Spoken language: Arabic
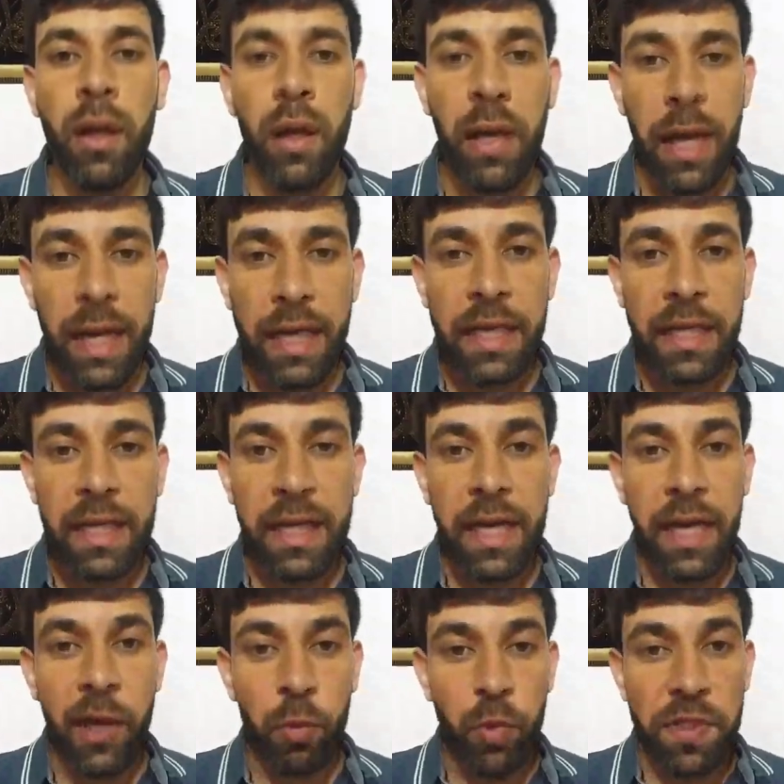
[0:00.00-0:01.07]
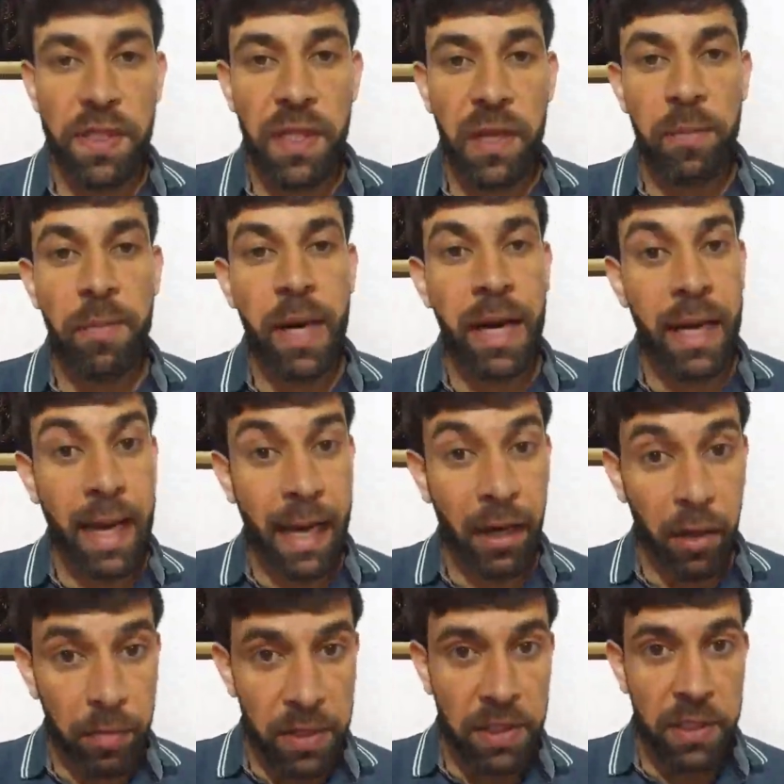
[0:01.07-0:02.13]
أخي المسلم
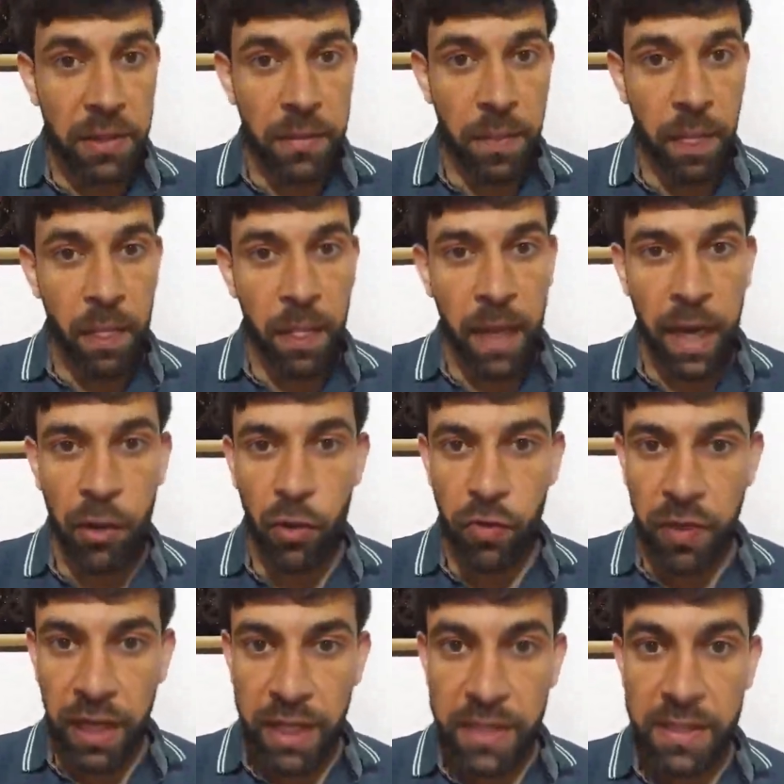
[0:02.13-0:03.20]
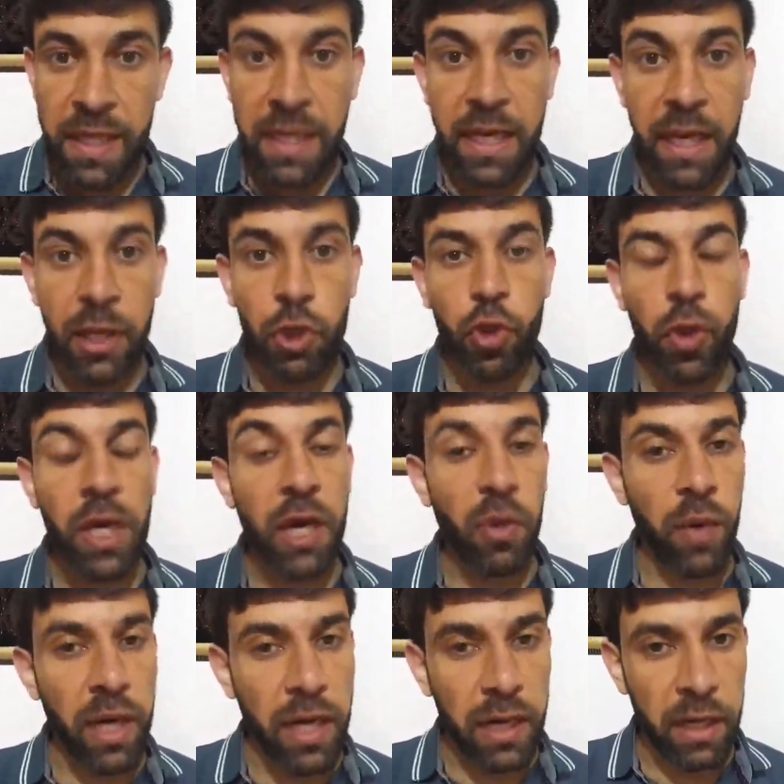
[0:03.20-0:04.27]
العربي نحن في غزة نعيش
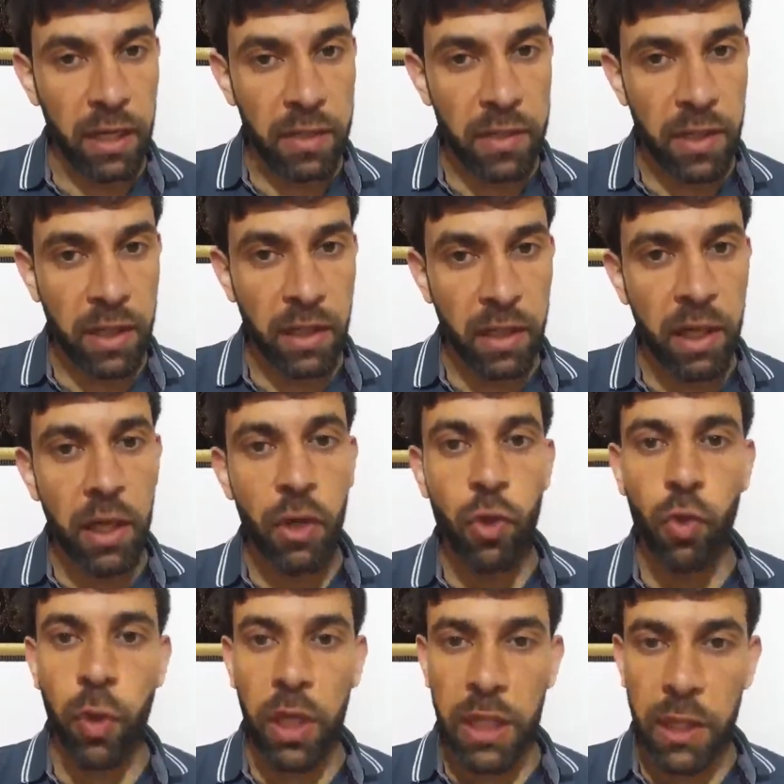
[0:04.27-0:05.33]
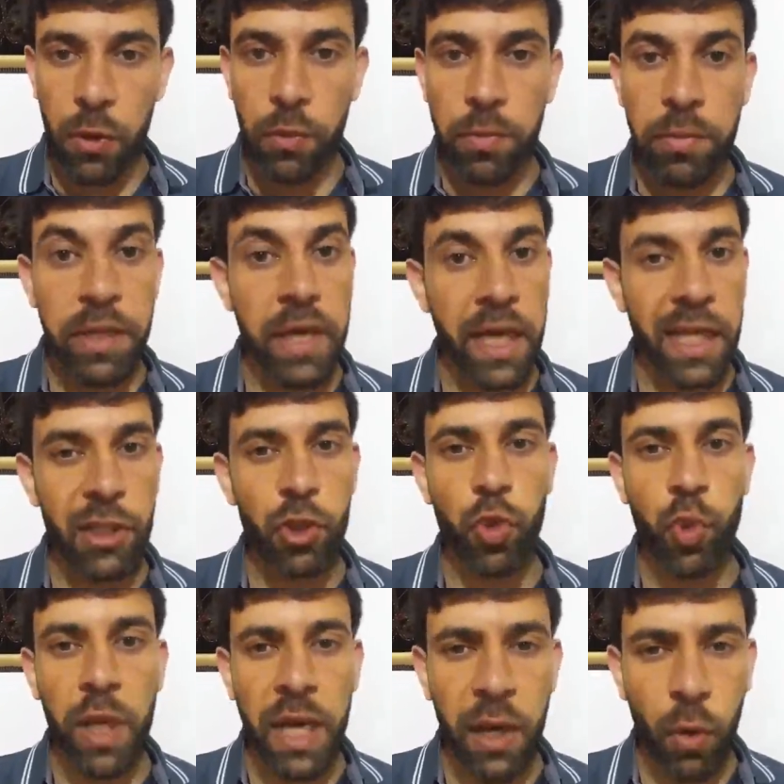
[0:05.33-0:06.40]
لأواء الحصار واليوم نعيش
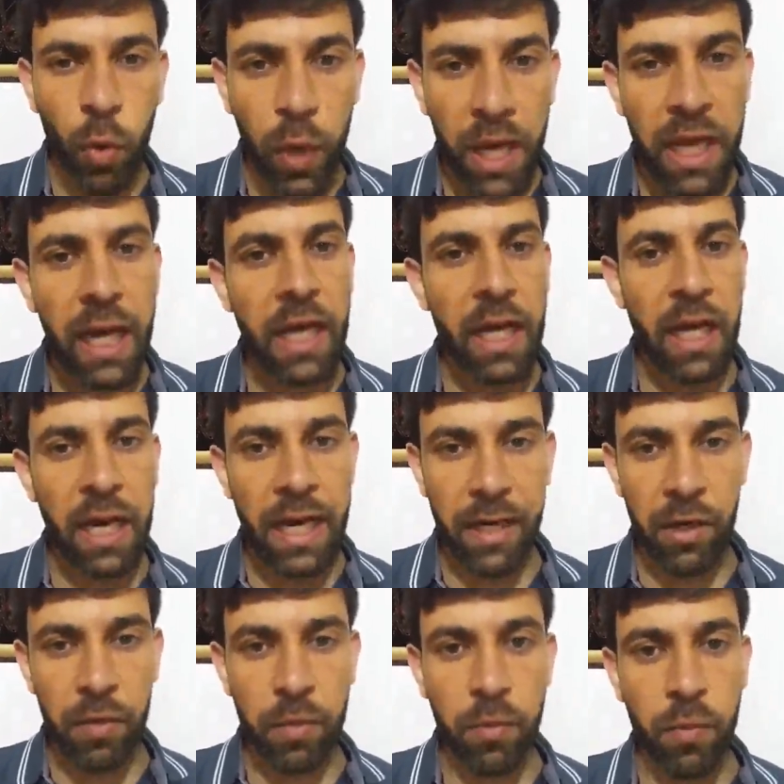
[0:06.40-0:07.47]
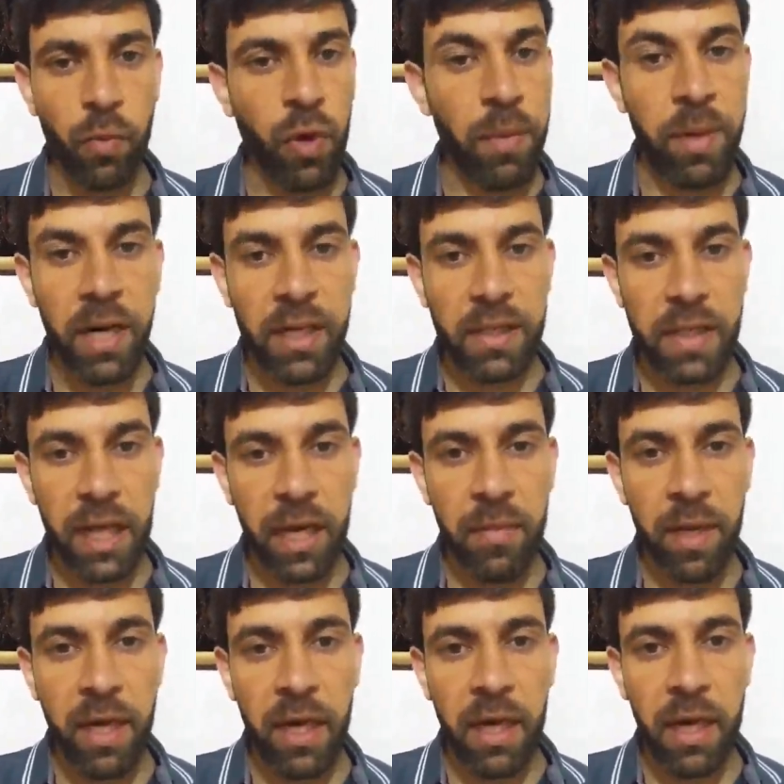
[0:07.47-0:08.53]
لأواء الحرب وما أصعبها